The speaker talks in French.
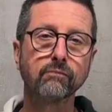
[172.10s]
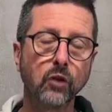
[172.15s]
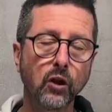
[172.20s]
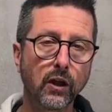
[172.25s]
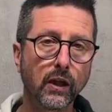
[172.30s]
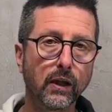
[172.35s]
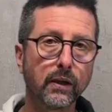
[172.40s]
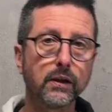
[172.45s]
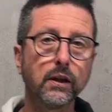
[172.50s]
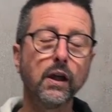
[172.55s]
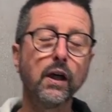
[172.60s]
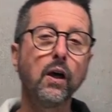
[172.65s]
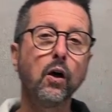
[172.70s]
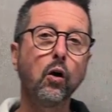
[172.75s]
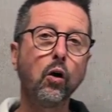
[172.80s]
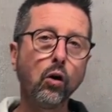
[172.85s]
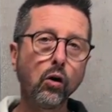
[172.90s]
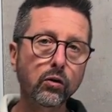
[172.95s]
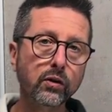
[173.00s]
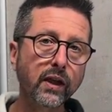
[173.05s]
Voilà.
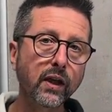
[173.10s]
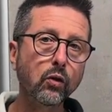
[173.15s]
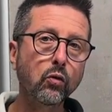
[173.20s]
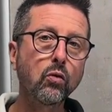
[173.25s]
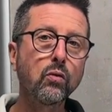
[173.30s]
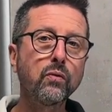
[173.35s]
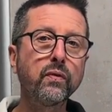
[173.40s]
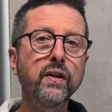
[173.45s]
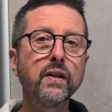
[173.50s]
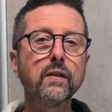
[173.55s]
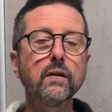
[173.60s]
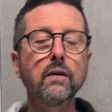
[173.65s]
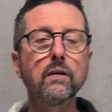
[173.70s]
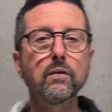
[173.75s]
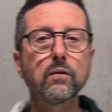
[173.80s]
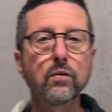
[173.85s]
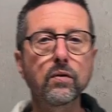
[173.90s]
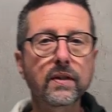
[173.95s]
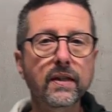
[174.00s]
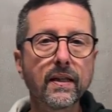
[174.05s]
Autre
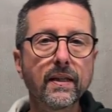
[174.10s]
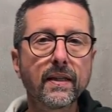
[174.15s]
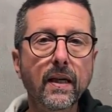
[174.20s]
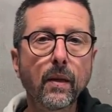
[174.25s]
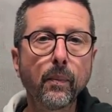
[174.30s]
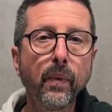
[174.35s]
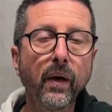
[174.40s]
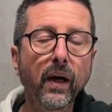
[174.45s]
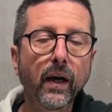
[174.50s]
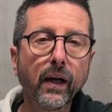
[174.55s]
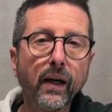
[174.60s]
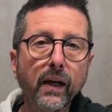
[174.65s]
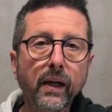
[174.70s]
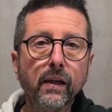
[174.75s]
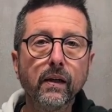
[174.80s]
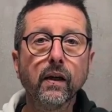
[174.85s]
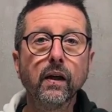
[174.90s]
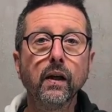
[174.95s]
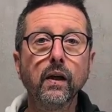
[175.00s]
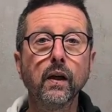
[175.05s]
inconvénient de ces
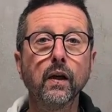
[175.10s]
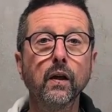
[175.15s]
appareils,